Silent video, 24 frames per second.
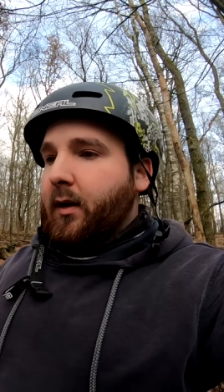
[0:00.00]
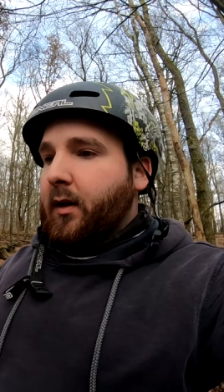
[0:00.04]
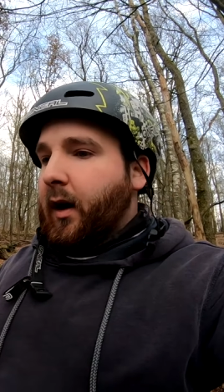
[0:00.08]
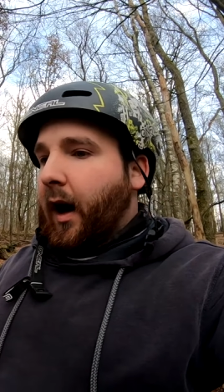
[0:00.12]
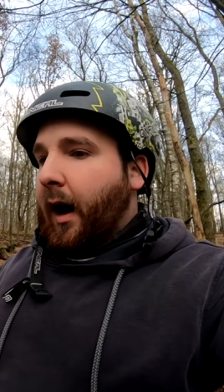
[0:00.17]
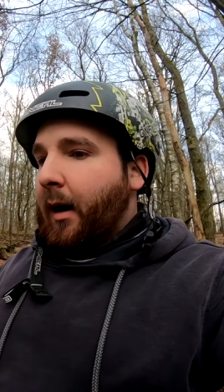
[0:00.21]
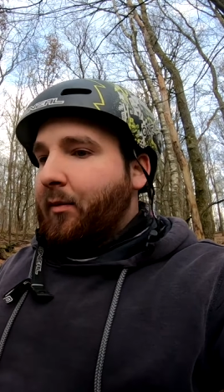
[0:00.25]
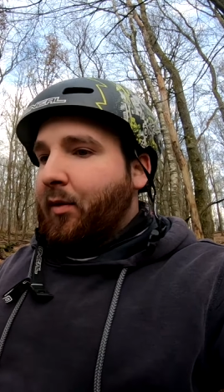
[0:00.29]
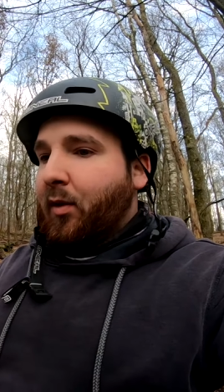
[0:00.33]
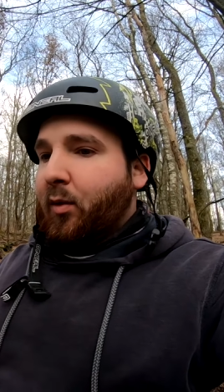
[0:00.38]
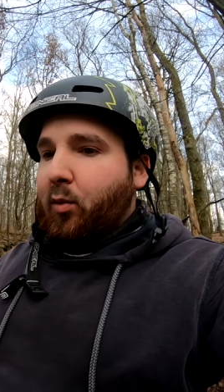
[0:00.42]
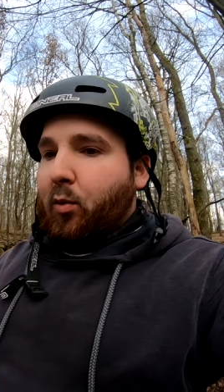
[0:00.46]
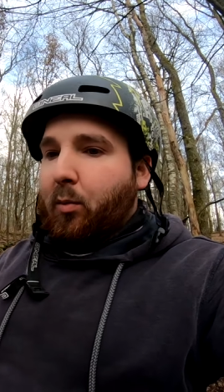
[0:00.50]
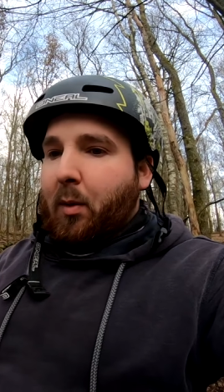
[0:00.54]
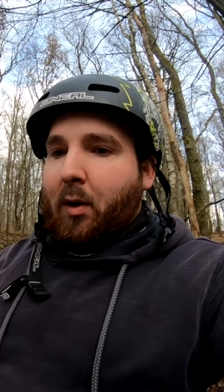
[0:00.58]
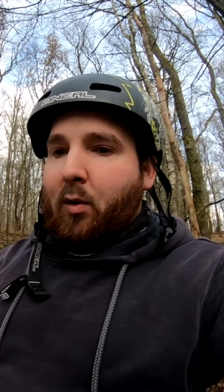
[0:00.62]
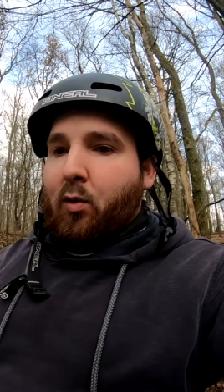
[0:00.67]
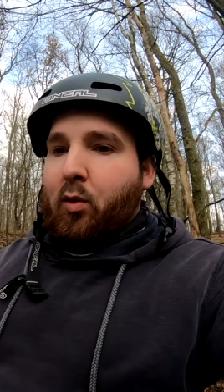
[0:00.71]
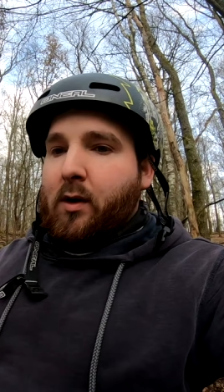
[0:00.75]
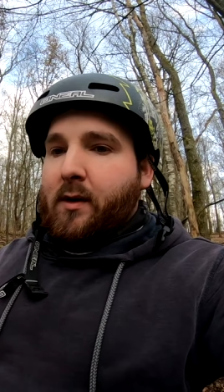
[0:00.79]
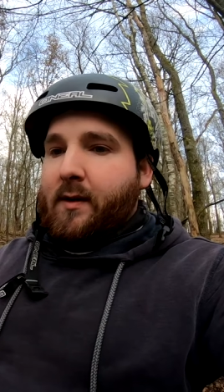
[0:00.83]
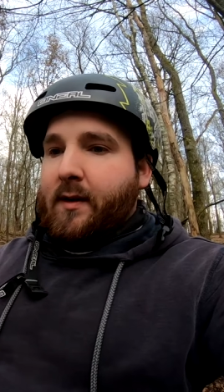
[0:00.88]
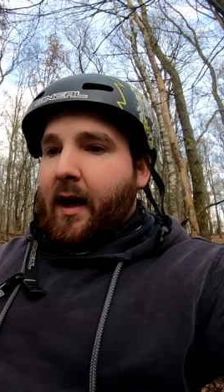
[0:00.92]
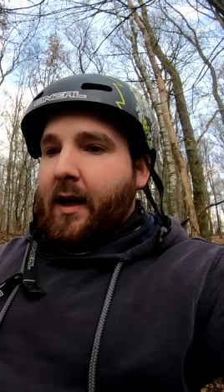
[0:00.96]
Ne? Einfach nur mal
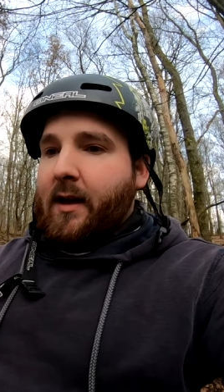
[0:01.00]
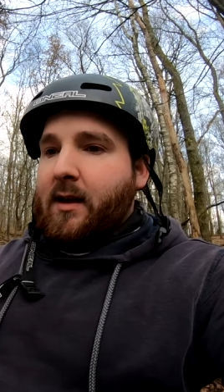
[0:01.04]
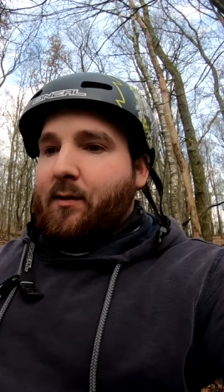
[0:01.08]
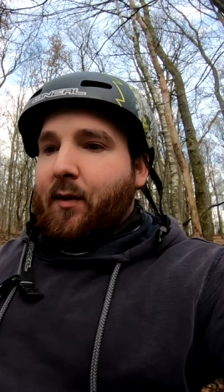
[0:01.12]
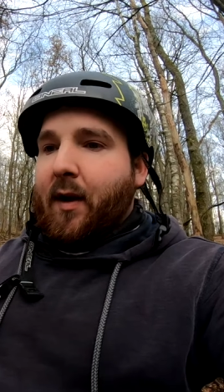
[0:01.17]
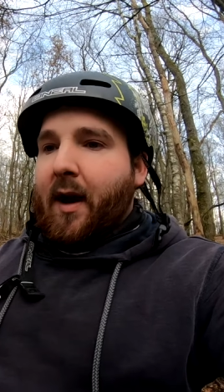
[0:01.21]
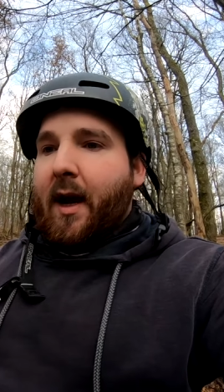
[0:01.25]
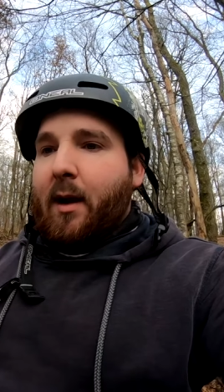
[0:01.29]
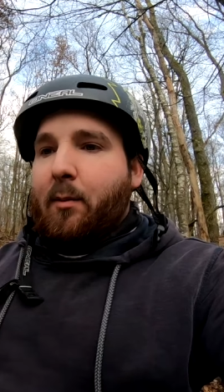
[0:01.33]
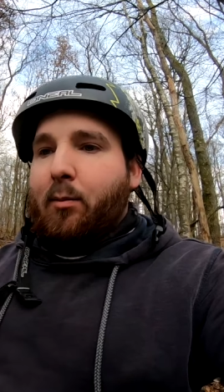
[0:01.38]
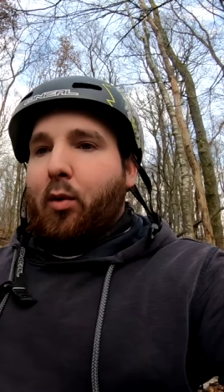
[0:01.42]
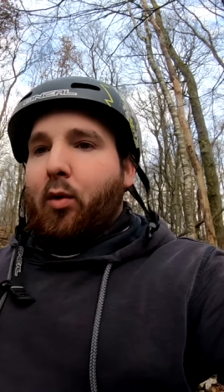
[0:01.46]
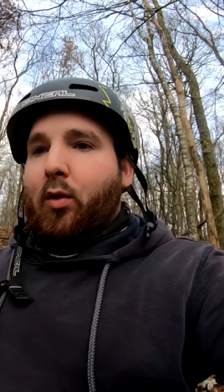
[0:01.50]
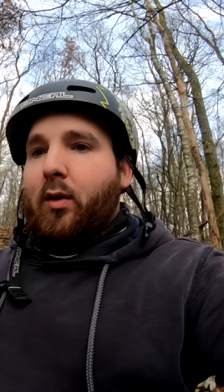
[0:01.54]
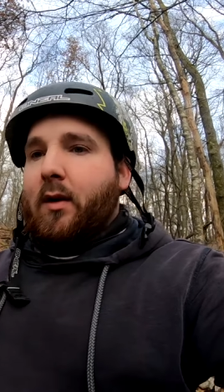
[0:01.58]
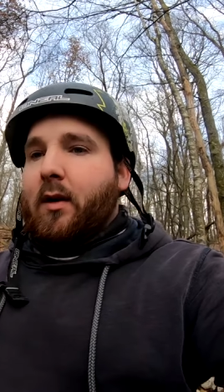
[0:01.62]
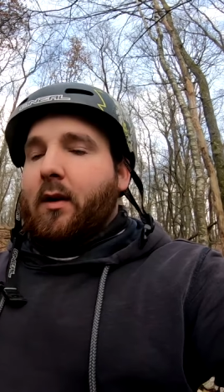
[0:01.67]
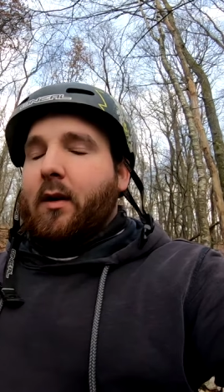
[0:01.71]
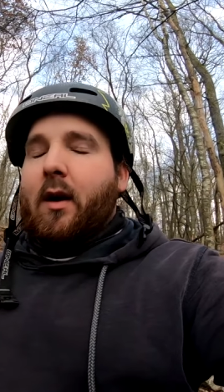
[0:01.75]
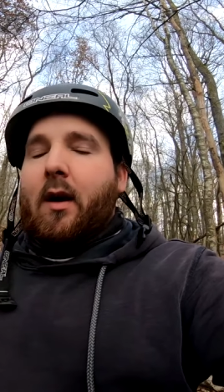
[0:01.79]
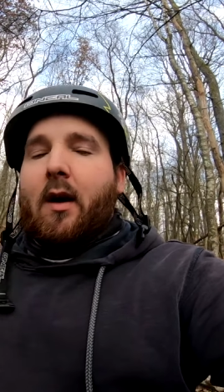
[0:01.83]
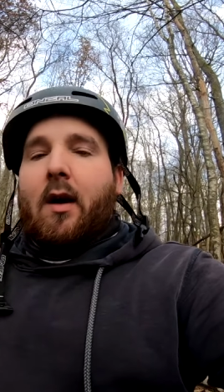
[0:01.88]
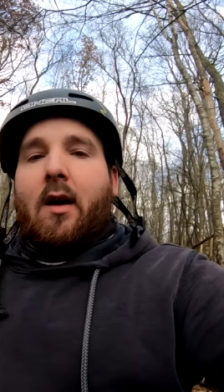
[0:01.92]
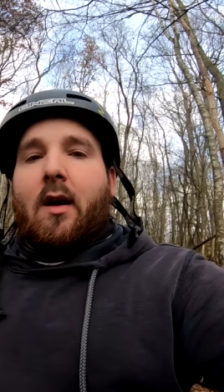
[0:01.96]
kurz ein, zwei
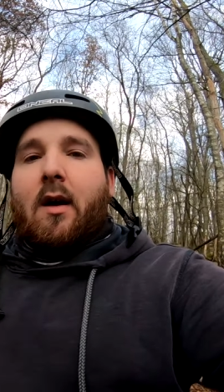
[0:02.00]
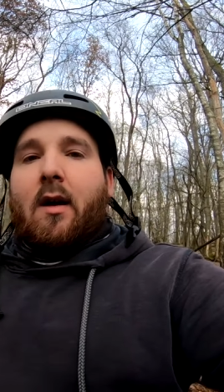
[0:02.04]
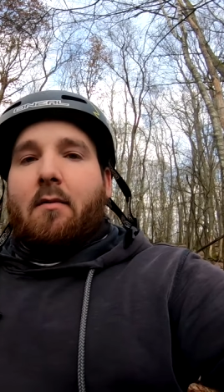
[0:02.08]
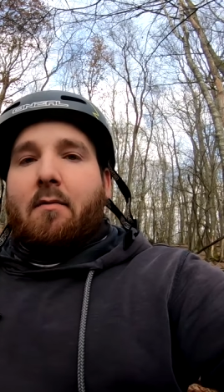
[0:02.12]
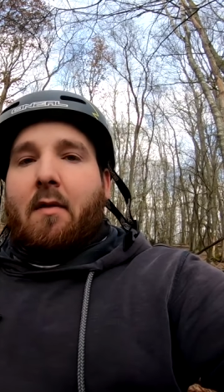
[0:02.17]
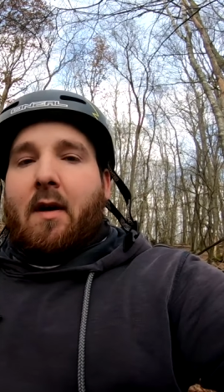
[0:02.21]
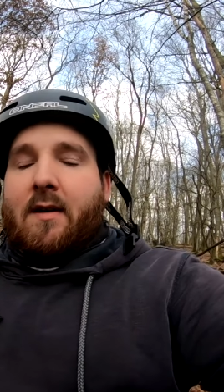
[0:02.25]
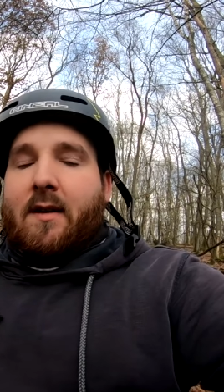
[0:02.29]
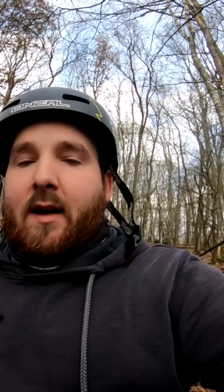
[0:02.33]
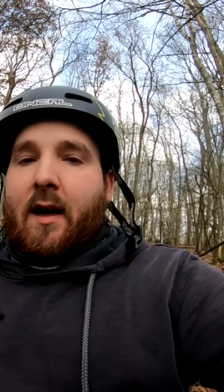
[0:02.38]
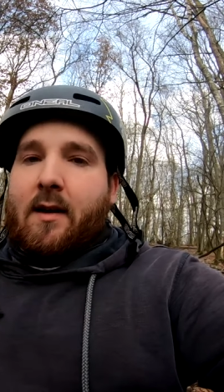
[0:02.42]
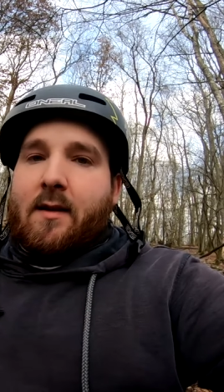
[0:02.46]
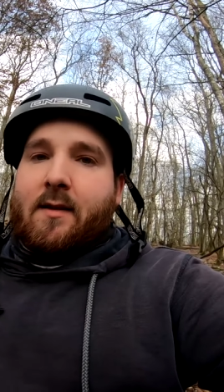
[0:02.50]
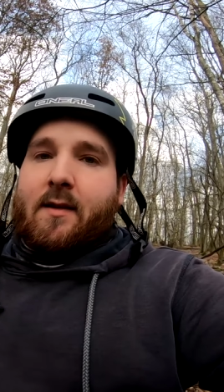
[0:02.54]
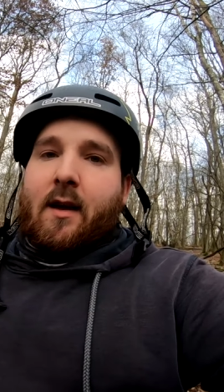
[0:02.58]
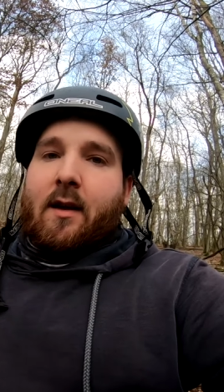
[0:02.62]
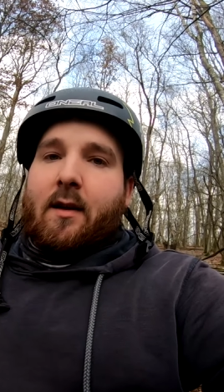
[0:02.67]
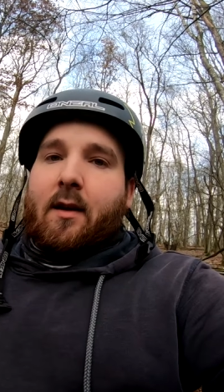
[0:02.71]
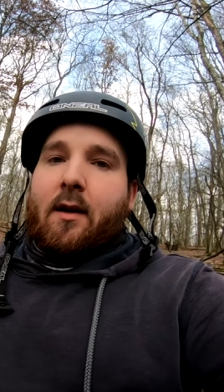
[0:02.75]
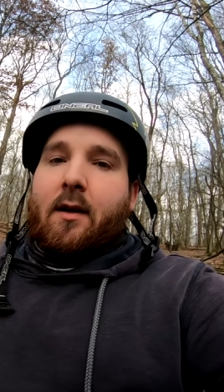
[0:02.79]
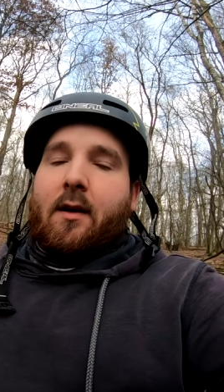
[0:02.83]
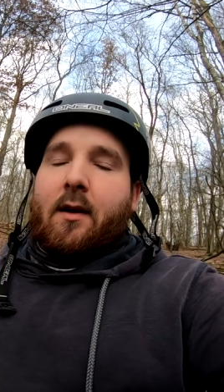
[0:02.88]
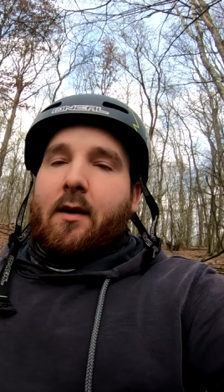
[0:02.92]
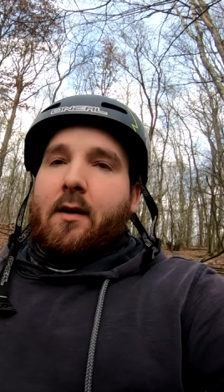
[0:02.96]
Eckpunkte, was alles da
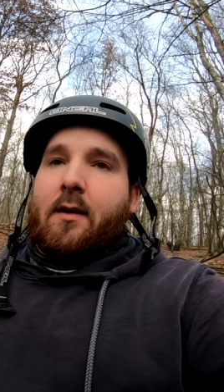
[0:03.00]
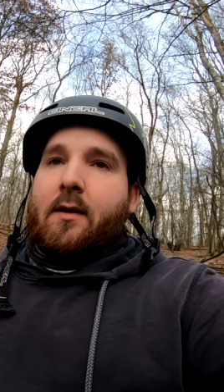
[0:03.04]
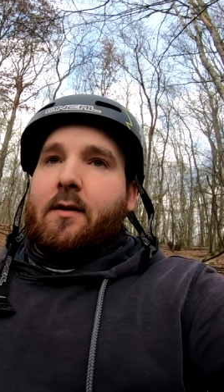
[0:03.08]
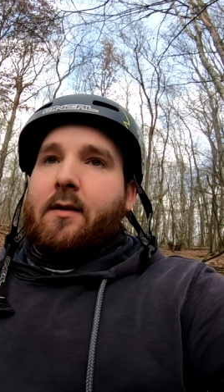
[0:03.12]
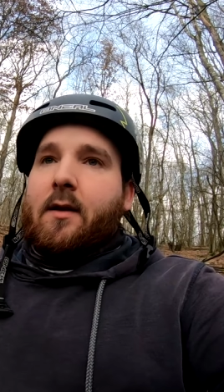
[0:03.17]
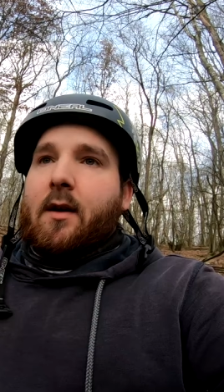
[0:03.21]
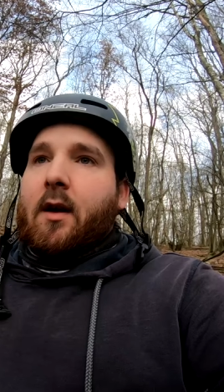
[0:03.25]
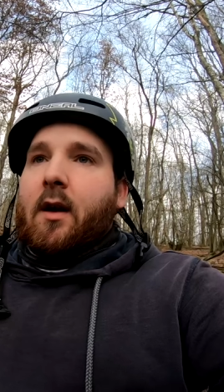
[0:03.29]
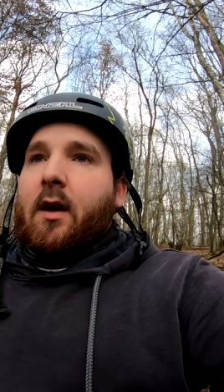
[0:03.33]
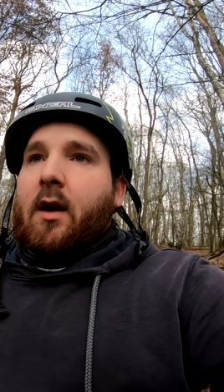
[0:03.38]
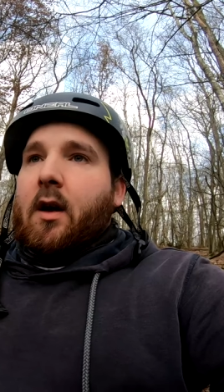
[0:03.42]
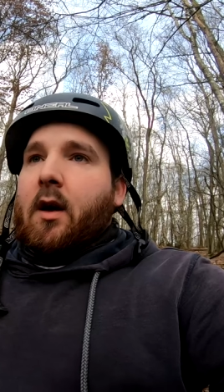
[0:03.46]
drin ist.